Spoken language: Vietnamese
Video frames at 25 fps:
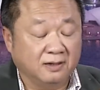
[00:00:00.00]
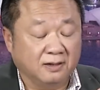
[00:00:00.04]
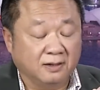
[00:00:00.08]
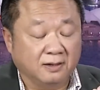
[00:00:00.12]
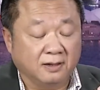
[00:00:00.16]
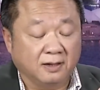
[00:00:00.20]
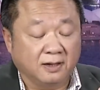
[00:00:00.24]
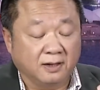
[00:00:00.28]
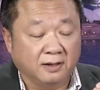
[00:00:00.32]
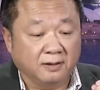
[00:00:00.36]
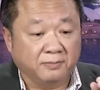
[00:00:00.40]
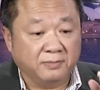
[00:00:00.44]

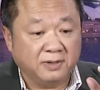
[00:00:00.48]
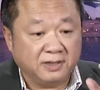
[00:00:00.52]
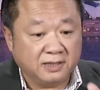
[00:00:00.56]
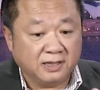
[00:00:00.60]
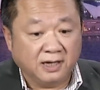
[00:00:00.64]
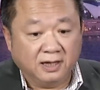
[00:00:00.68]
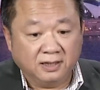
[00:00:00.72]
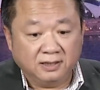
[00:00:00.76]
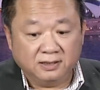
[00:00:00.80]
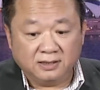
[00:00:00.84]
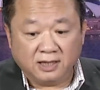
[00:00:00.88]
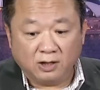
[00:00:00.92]
à, bị
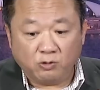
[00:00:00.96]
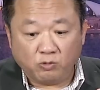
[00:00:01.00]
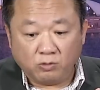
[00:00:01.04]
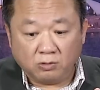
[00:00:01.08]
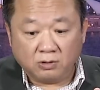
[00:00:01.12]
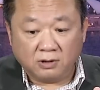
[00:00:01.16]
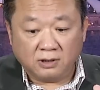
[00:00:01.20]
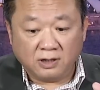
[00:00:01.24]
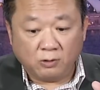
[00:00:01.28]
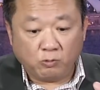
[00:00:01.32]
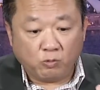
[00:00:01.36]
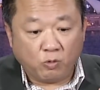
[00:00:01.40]
chết thì
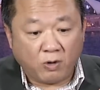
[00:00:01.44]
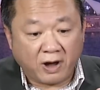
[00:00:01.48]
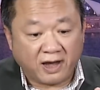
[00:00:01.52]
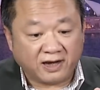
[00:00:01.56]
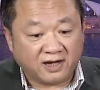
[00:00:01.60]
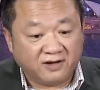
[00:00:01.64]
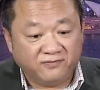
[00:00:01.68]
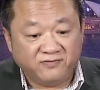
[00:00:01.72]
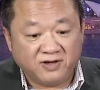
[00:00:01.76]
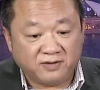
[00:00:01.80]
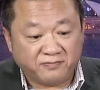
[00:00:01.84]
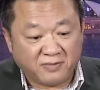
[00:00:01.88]
ngoài
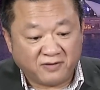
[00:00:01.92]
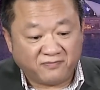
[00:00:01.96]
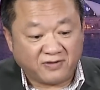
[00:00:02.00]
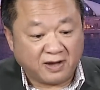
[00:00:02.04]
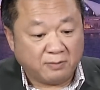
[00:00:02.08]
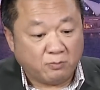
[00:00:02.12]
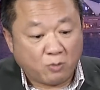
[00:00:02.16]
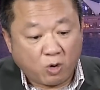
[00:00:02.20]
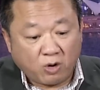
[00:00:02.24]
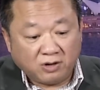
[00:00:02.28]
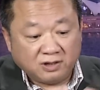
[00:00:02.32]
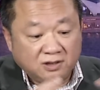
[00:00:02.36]
cái việc mà phải
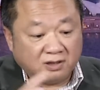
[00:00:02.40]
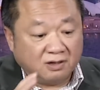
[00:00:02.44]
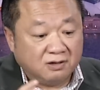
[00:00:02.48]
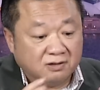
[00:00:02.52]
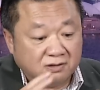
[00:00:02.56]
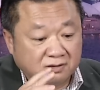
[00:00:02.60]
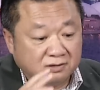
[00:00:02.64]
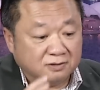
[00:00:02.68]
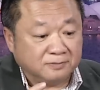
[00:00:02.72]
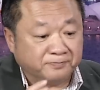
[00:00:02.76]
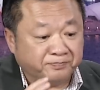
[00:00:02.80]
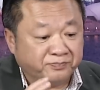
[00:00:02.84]
bồi
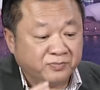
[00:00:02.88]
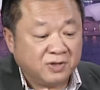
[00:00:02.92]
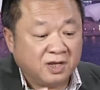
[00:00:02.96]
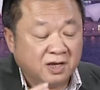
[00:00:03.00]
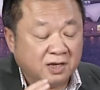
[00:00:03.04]
thường